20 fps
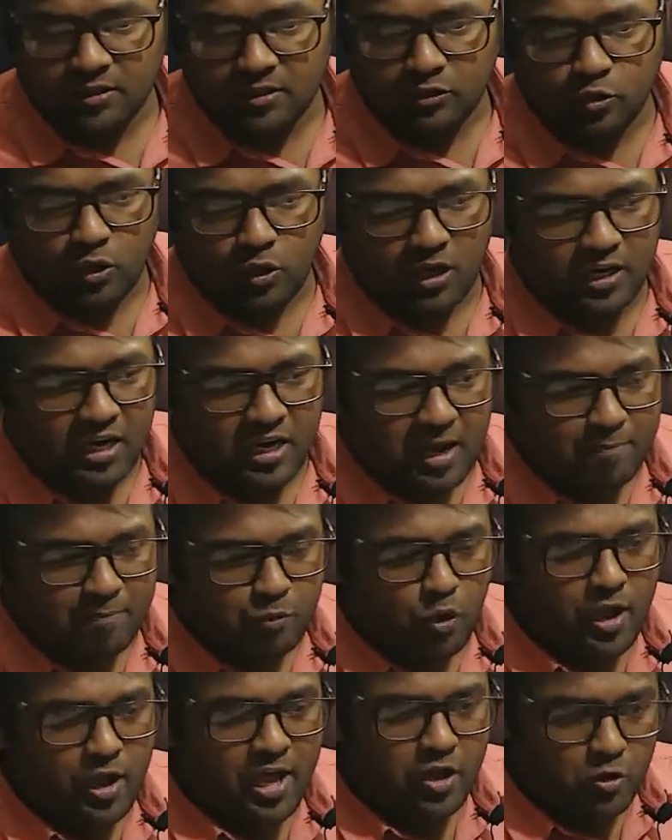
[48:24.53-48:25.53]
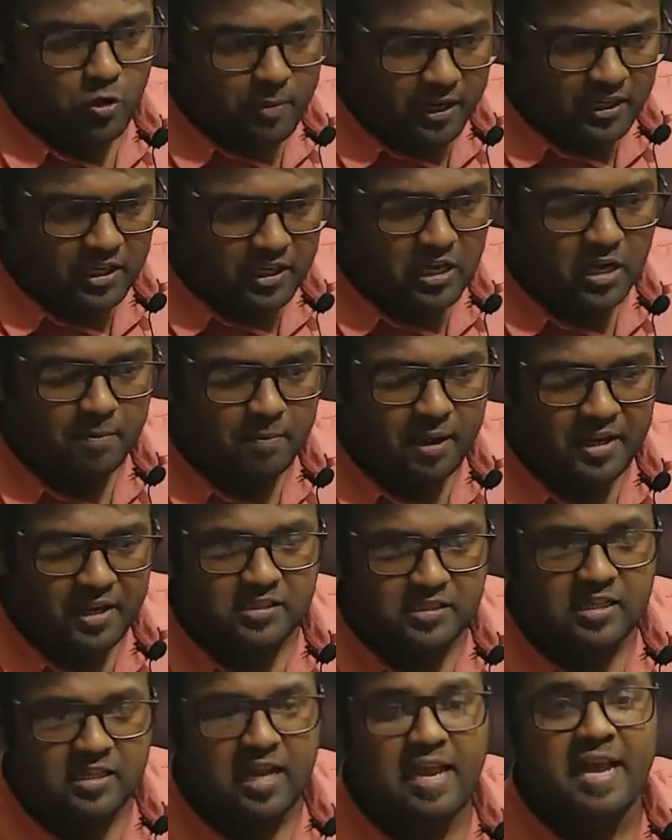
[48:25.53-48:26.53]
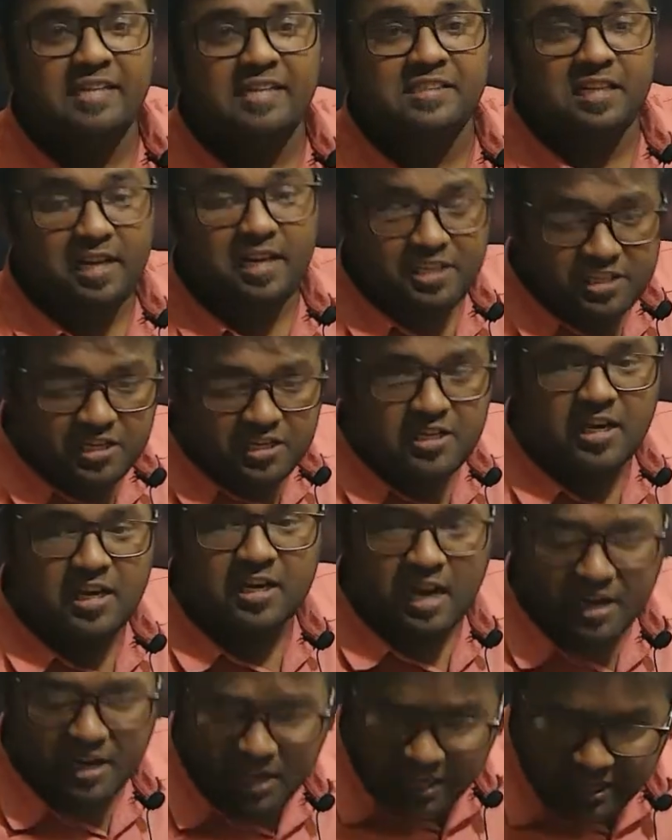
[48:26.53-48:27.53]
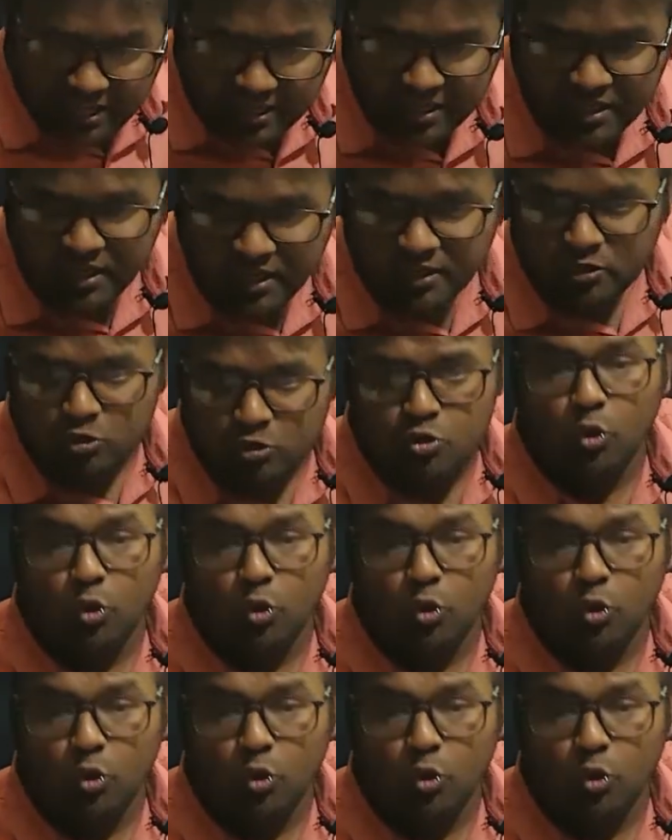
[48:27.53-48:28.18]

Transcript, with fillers: तो अगर आपको एरोमेटिक अमाइंस का एसिलेशन कराना है तो